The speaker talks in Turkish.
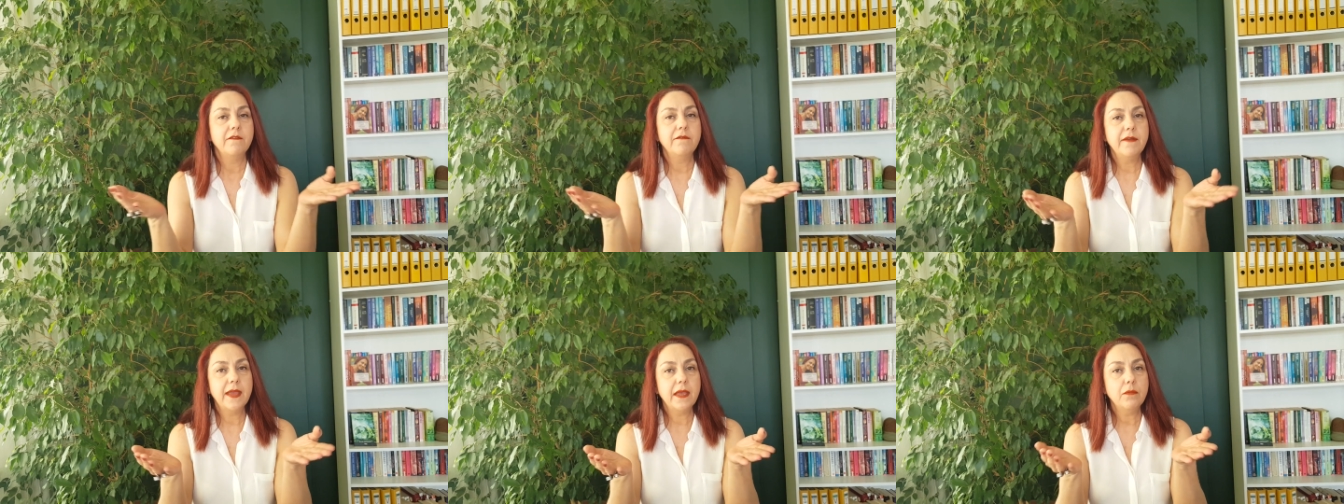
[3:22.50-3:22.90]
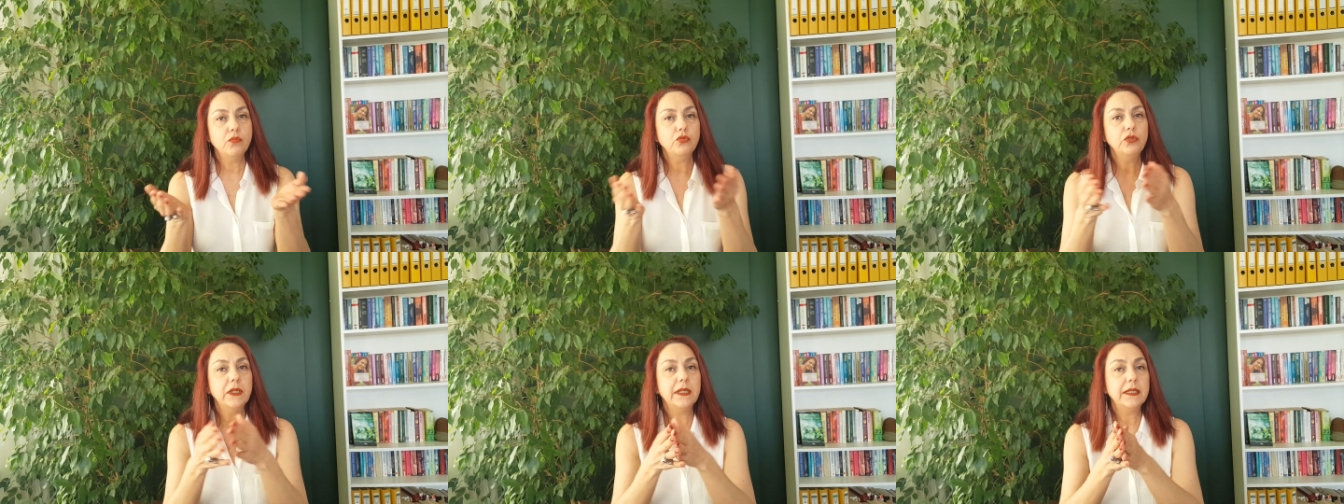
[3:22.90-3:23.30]
ve
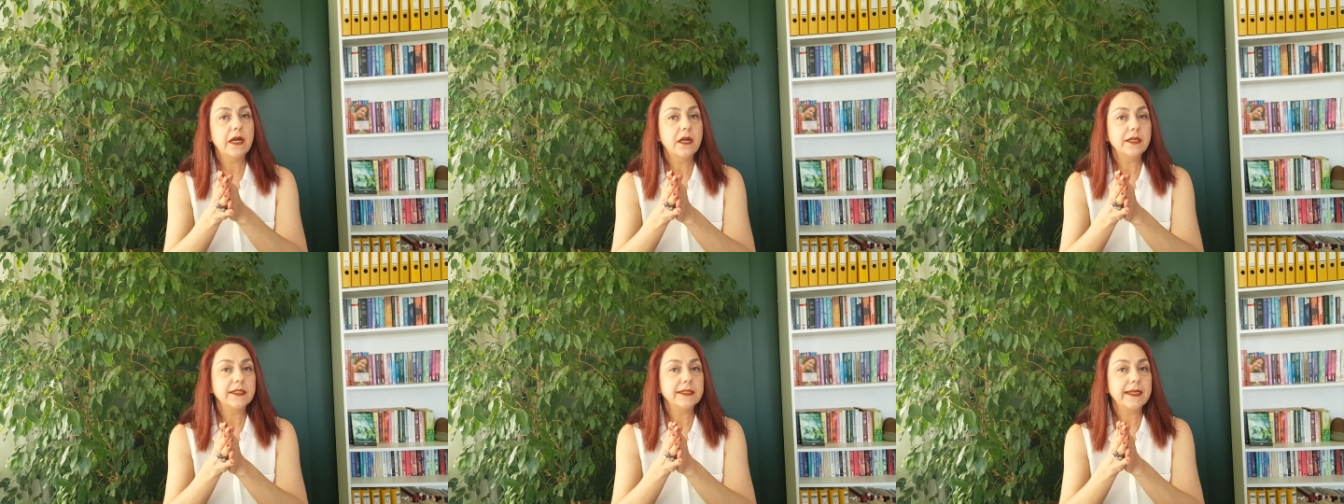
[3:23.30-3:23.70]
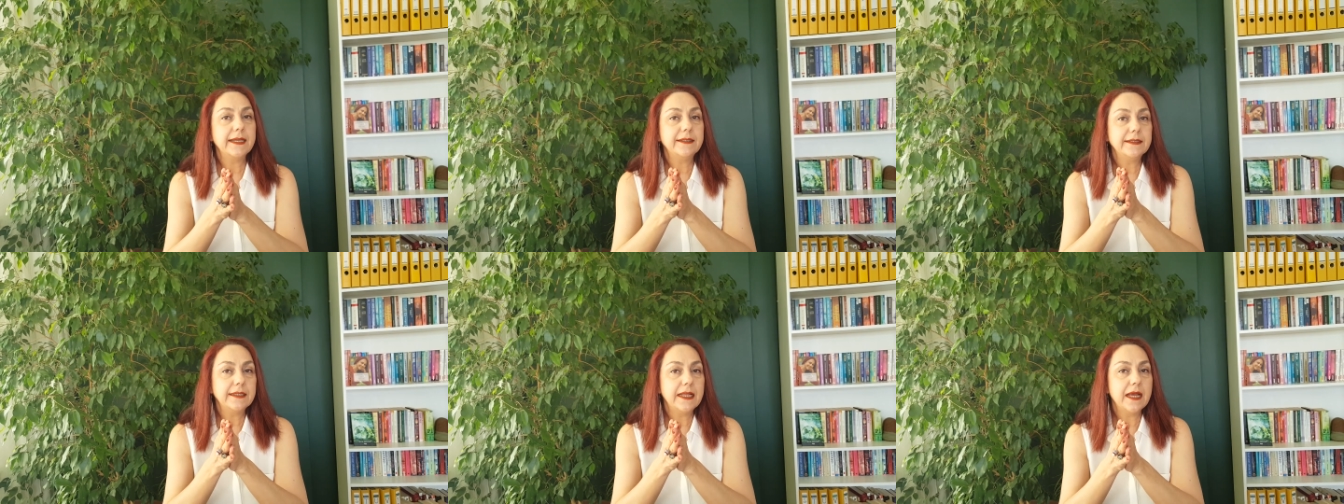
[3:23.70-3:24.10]
bundan artık
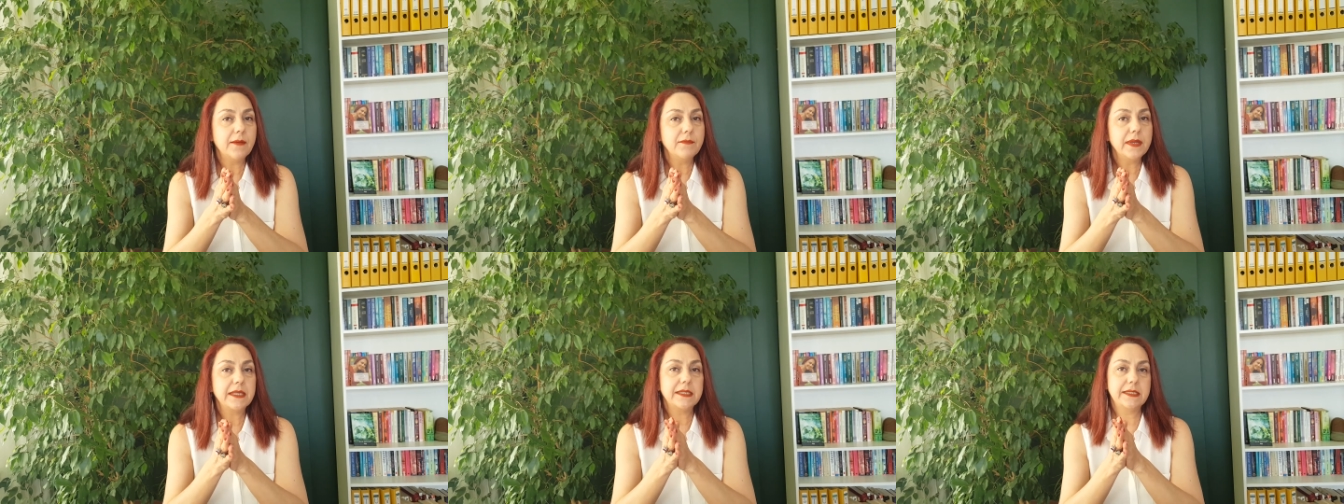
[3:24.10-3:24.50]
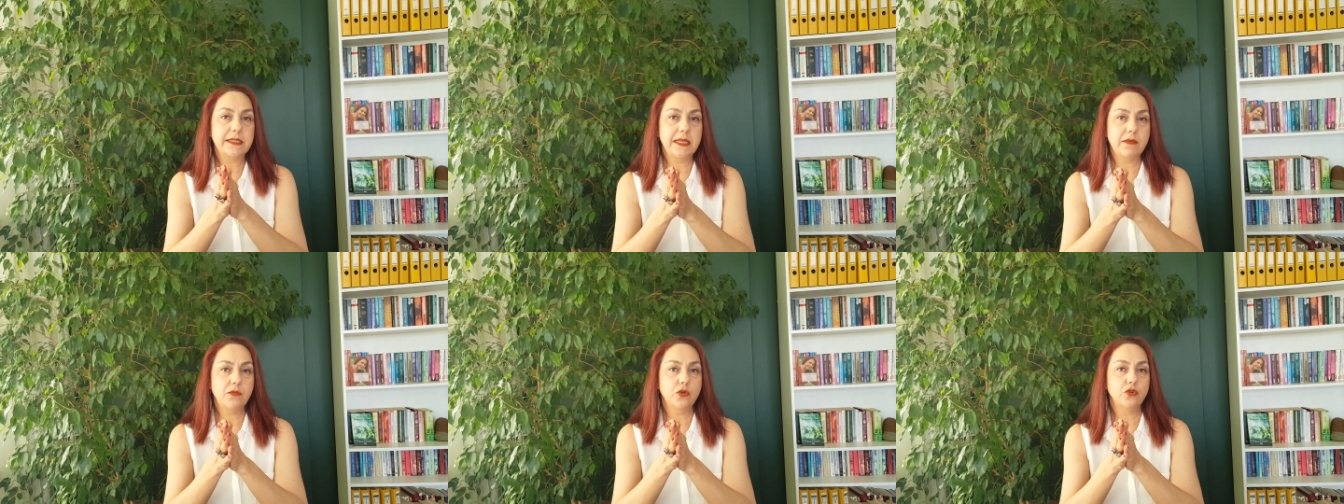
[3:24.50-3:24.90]
etkilenmek
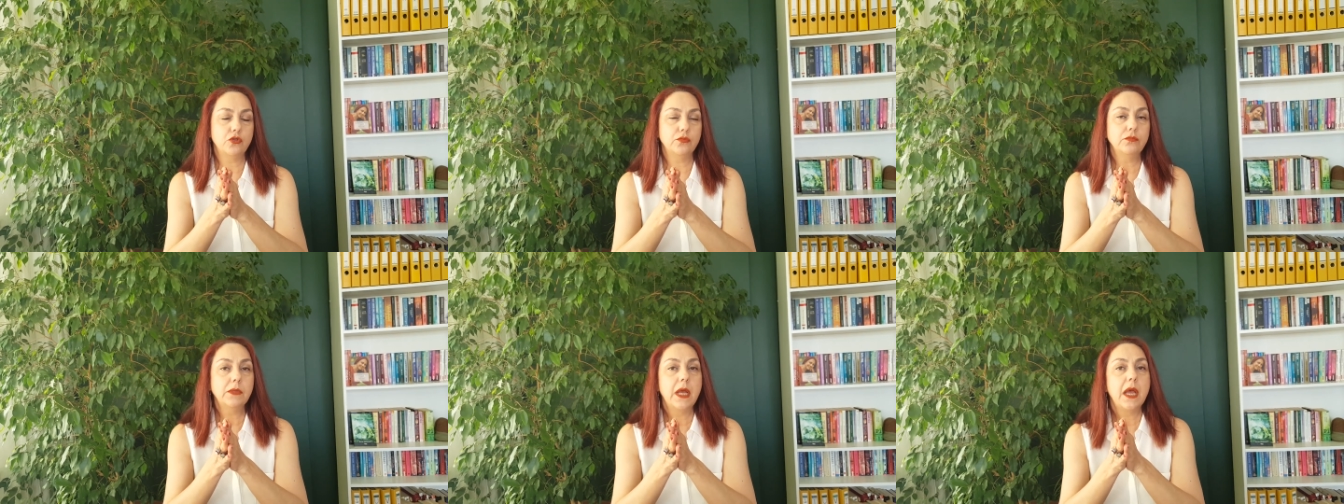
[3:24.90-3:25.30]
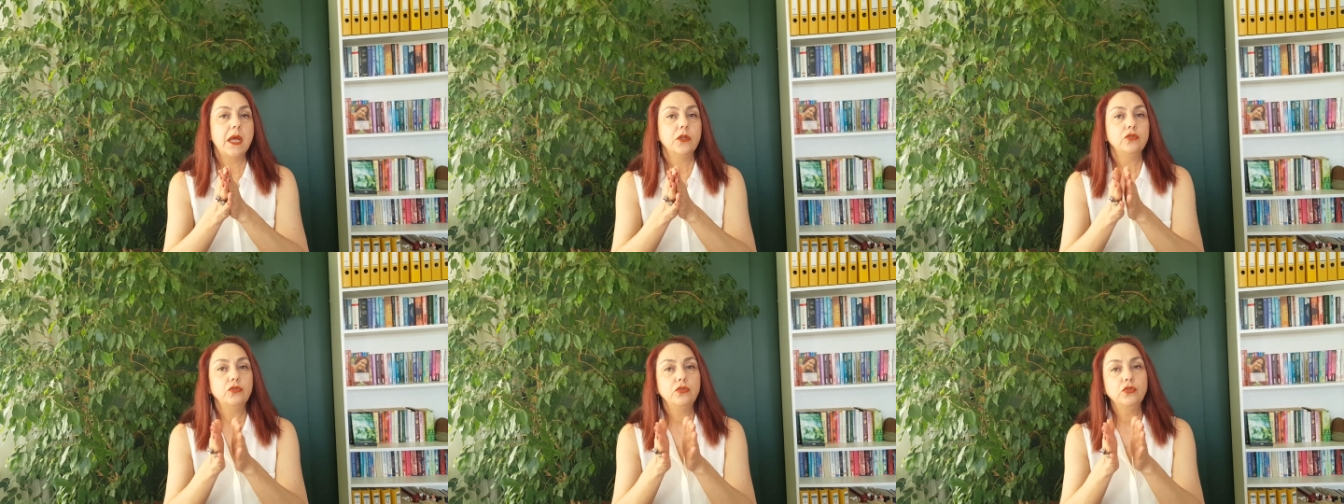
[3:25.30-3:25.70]
istemiyorum
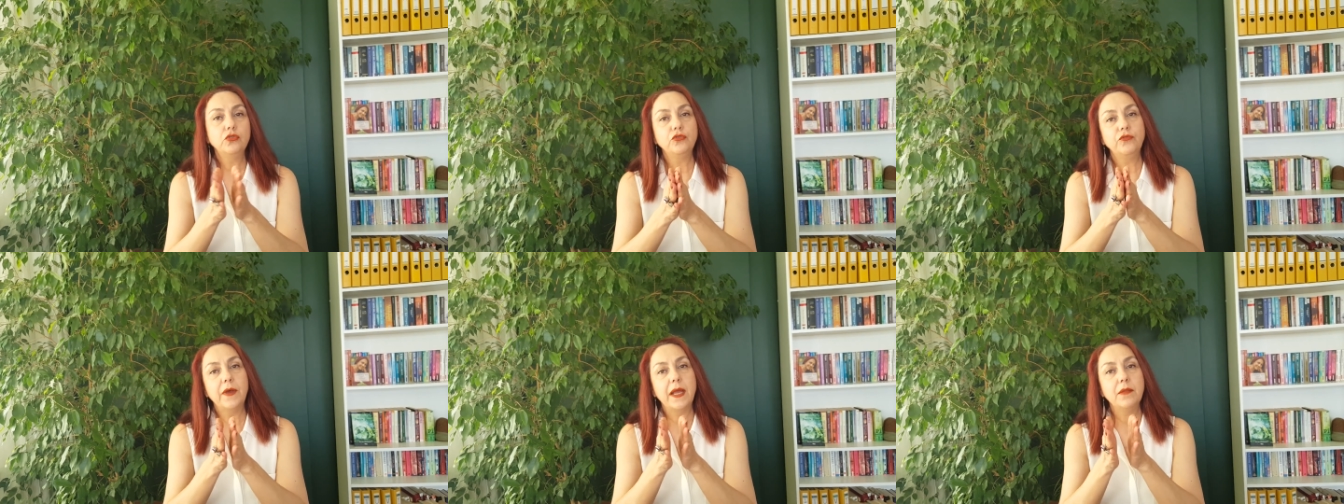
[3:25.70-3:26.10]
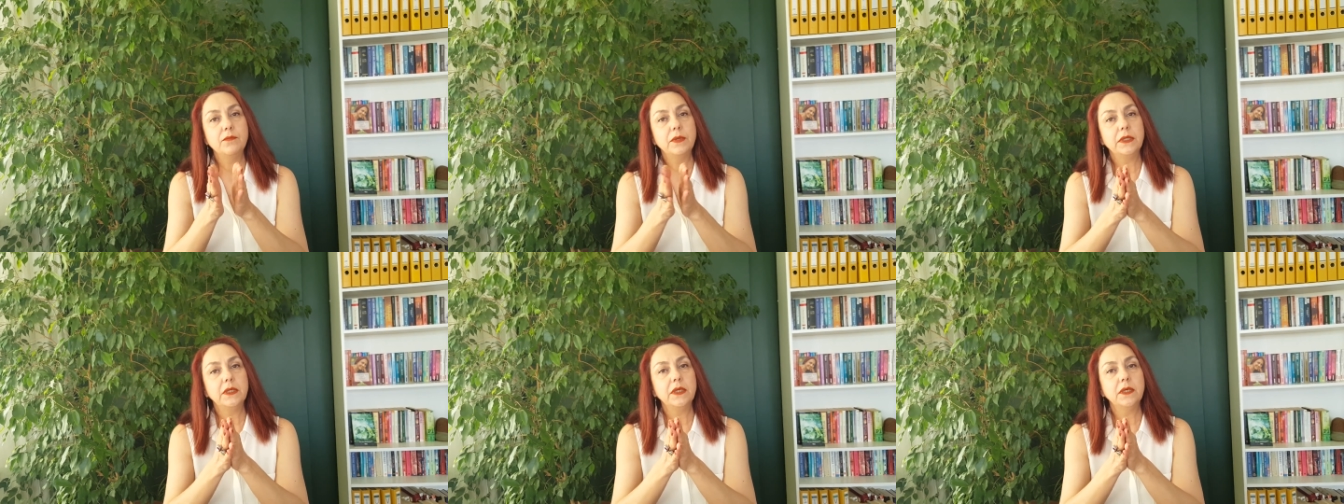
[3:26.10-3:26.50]

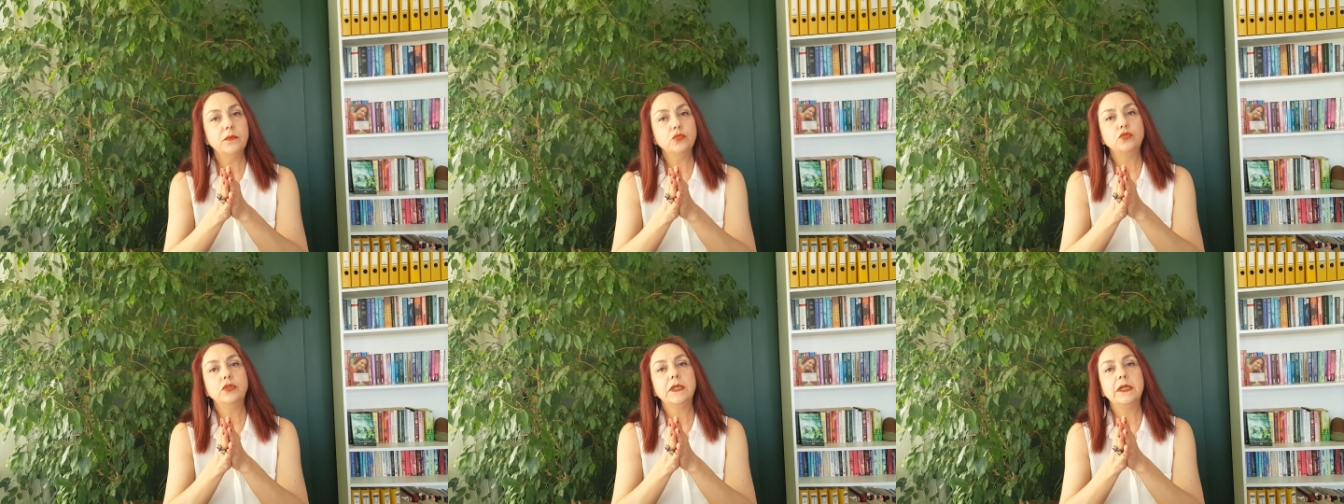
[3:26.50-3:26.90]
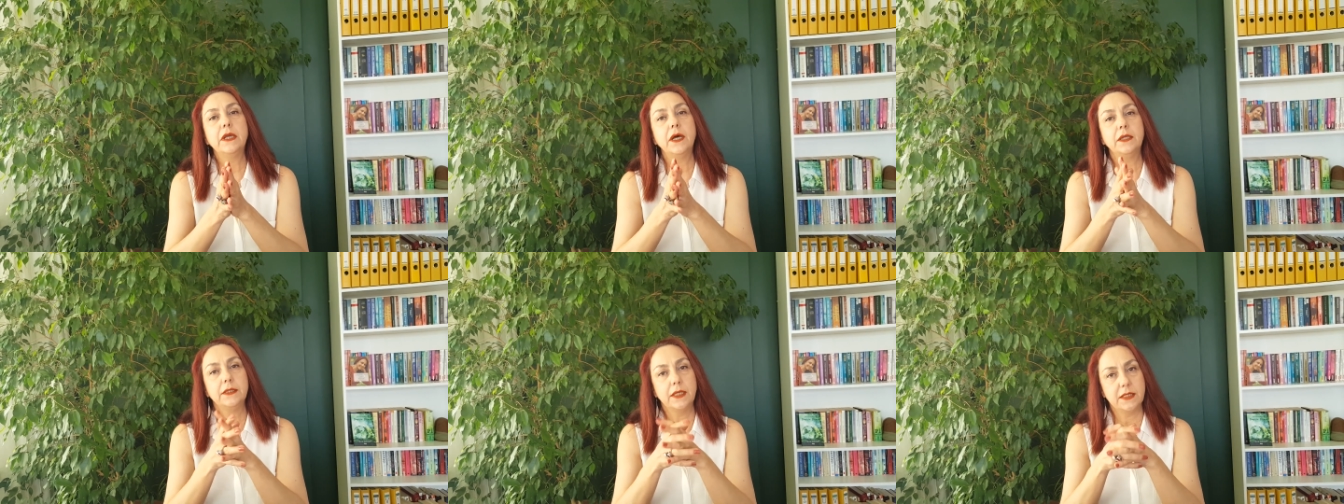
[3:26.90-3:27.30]
lütfen bana
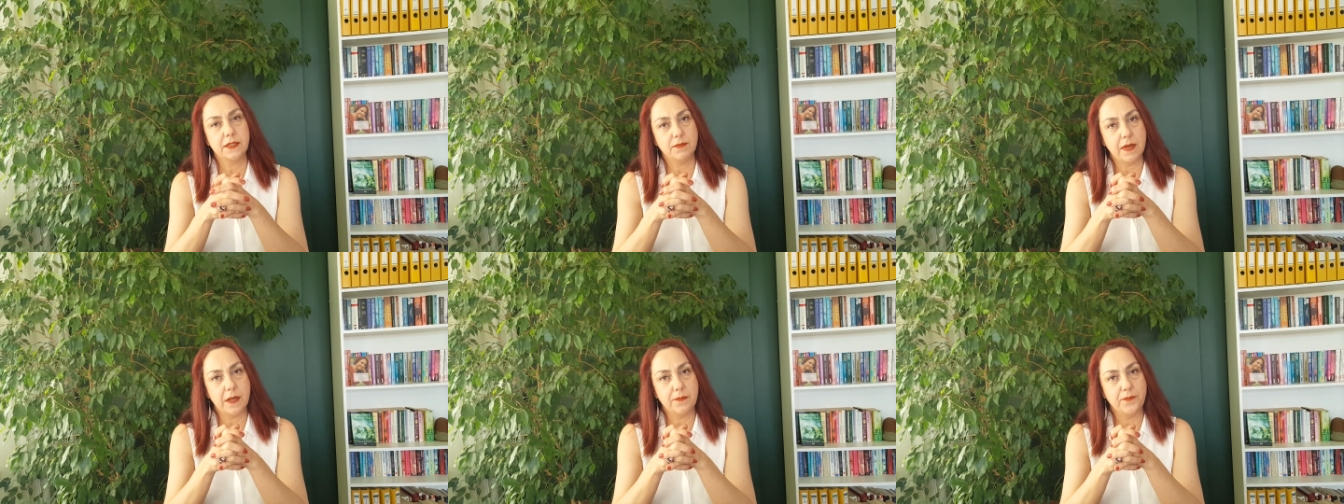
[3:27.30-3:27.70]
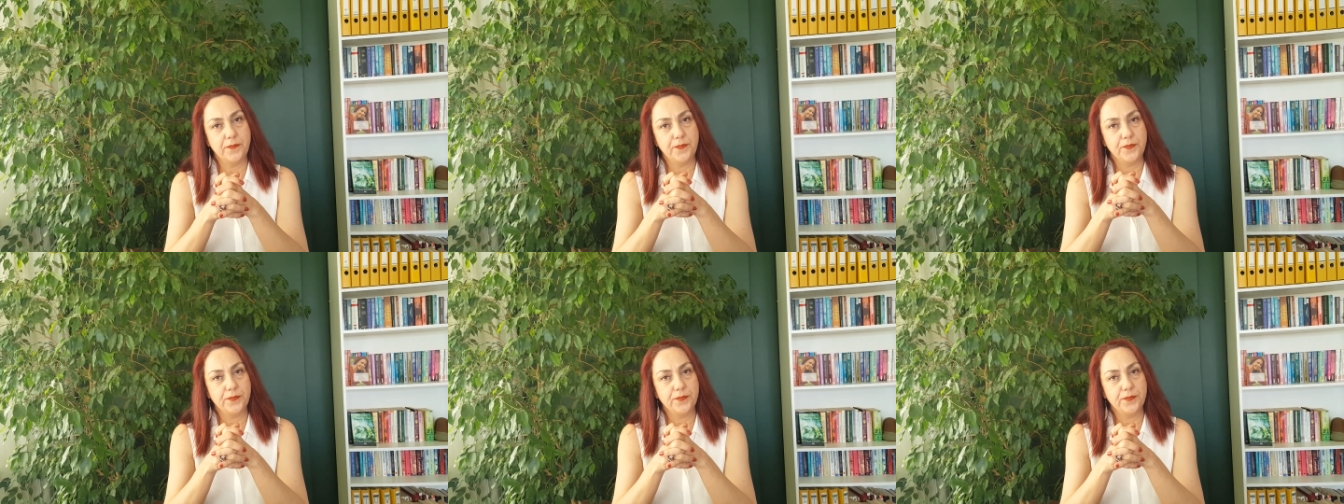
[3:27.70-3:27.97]
bunları anlatma.''